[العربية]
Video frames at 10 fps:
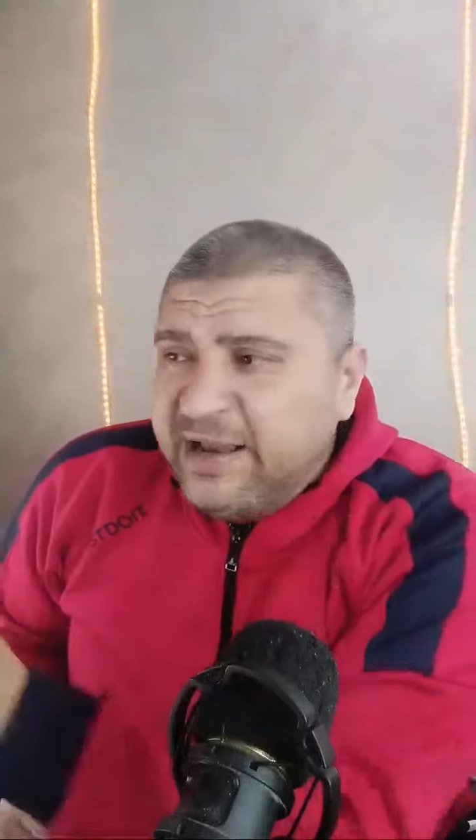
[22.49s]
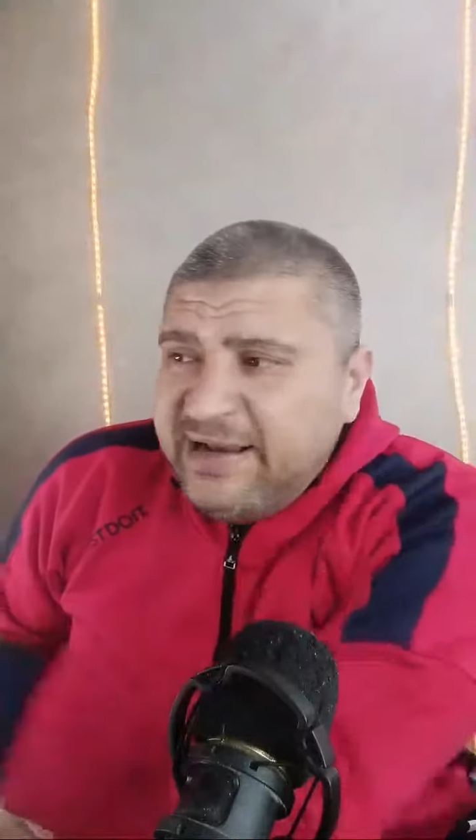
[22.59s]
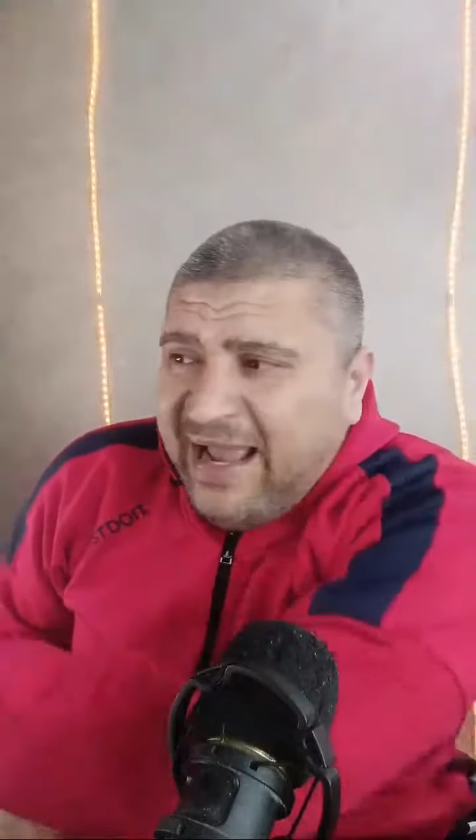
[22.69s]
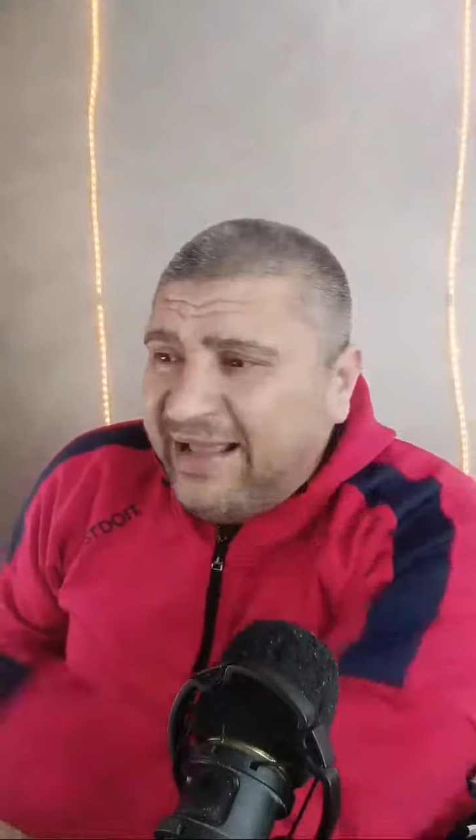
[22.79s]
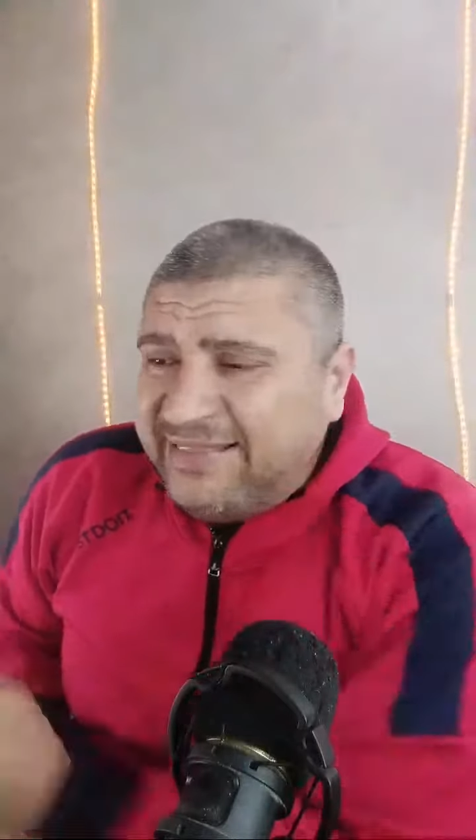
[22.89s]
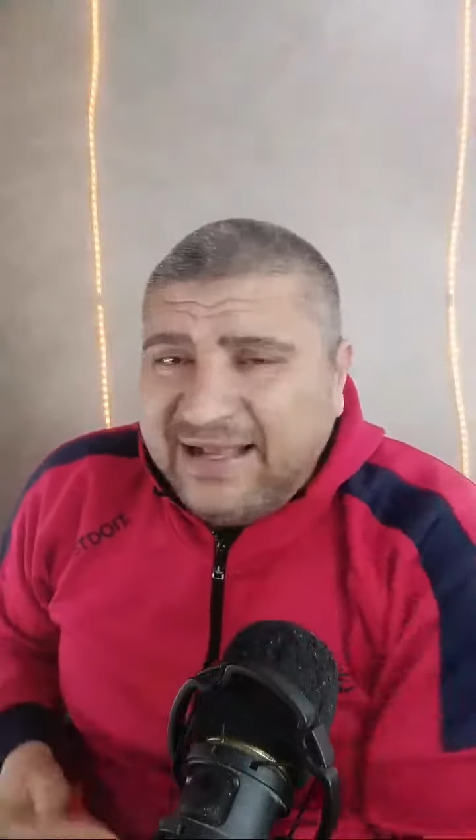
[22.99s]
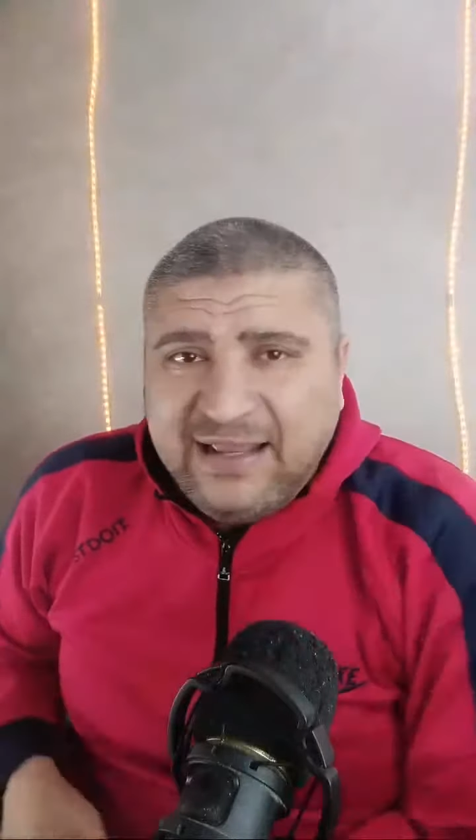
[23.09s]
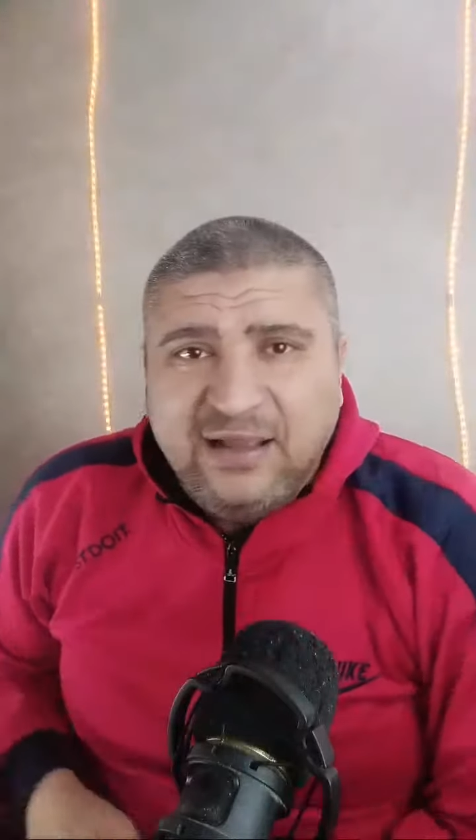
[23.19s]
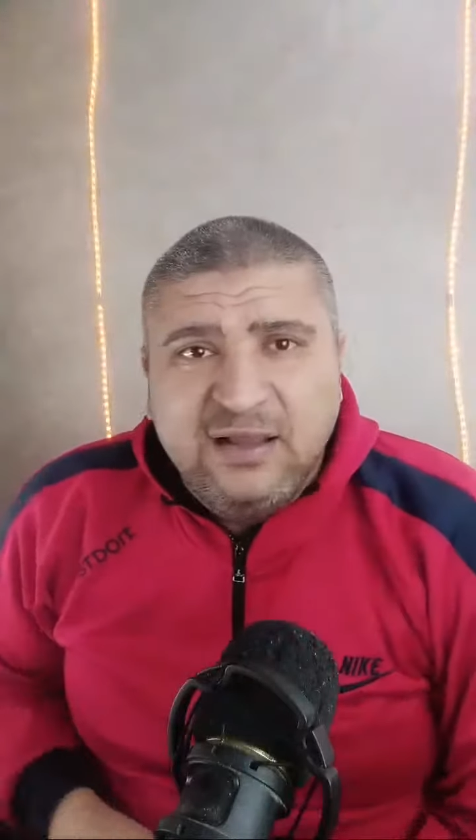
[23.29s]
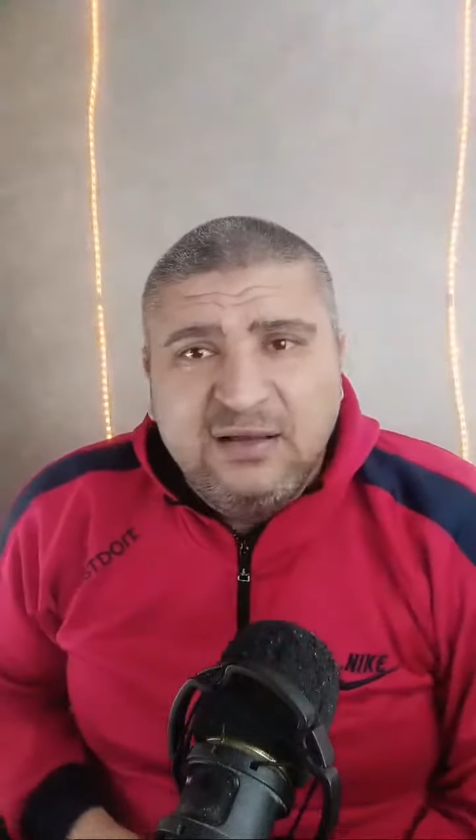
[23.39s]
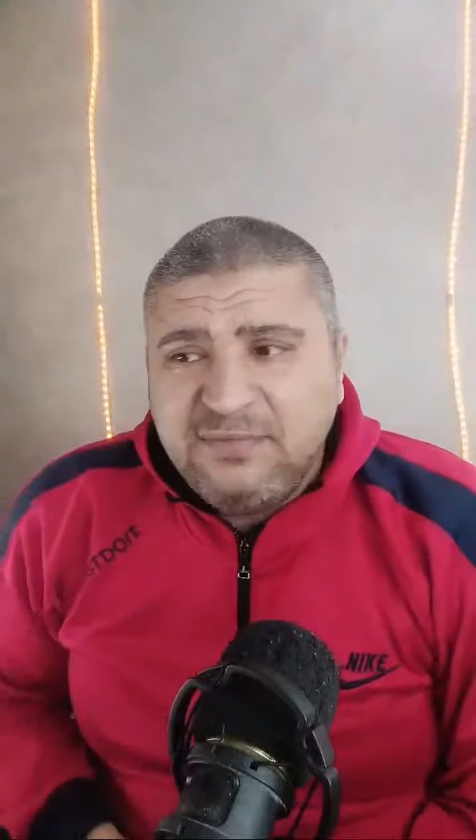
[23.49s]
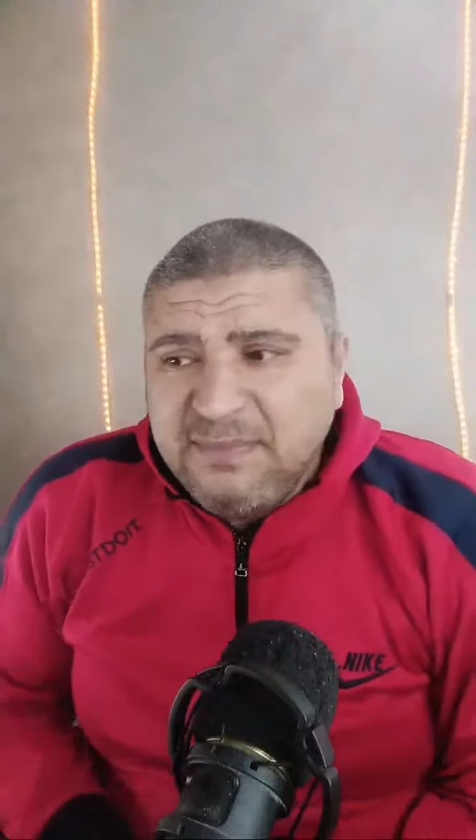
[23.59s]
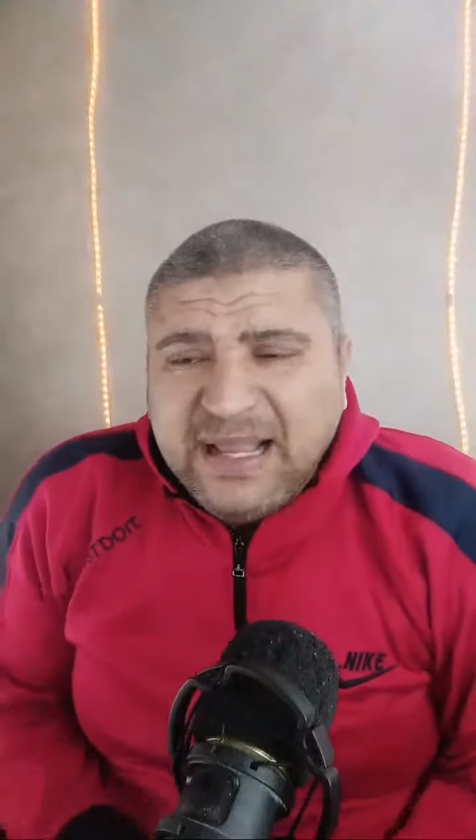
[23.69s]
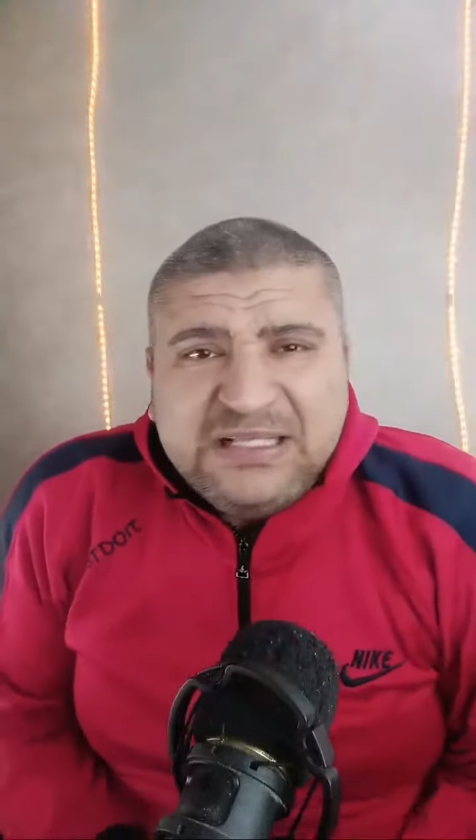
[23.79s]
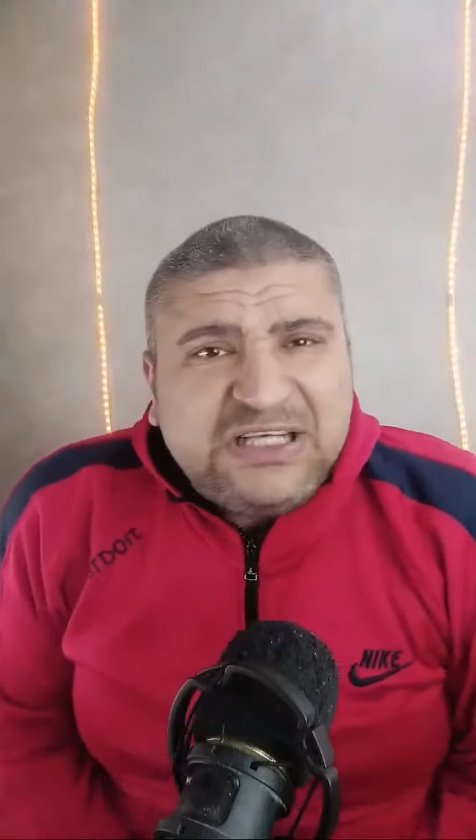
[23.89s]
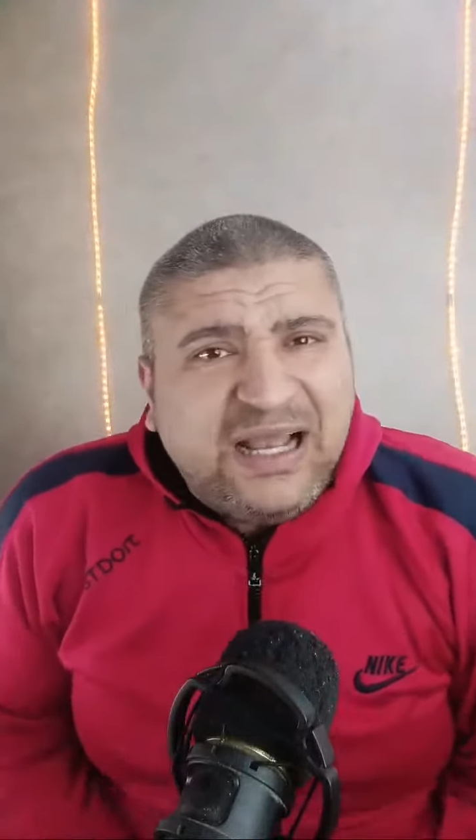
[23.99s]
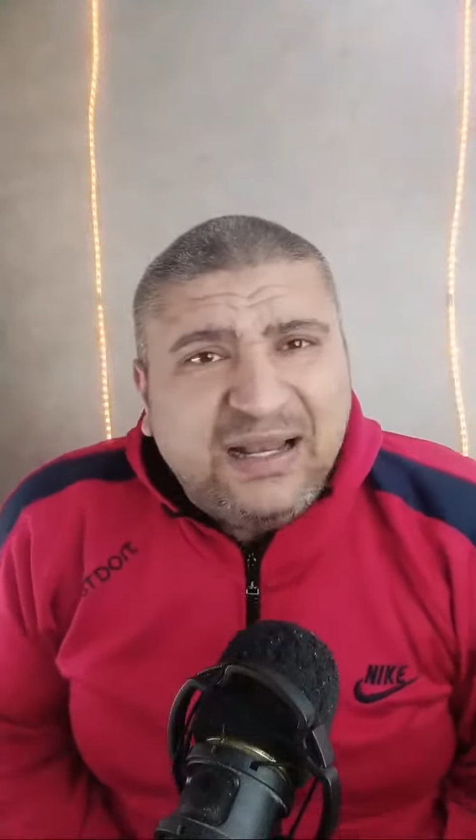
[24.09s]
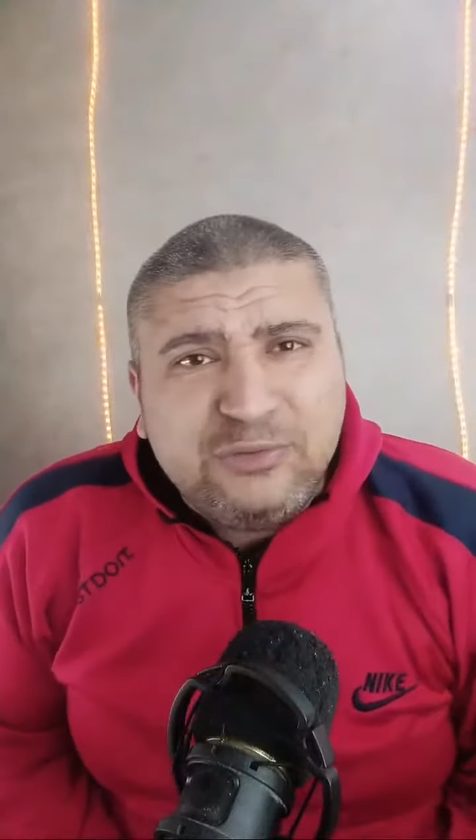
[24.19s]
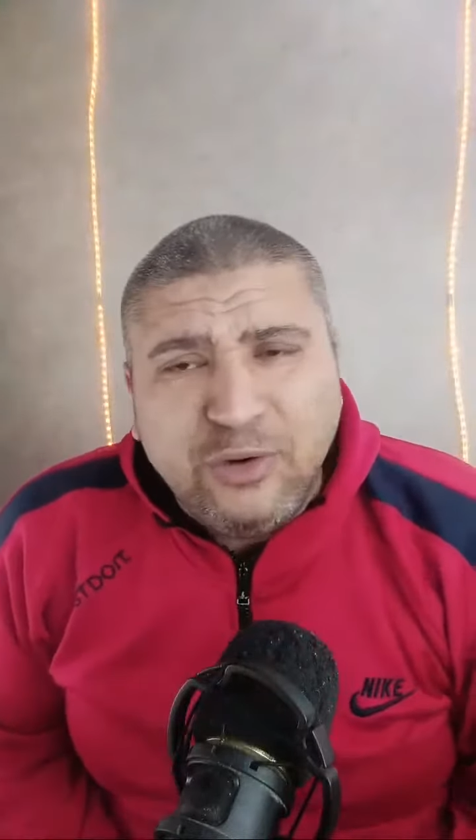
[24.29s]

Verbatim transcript: الناحيه الثانيه فما جاتش على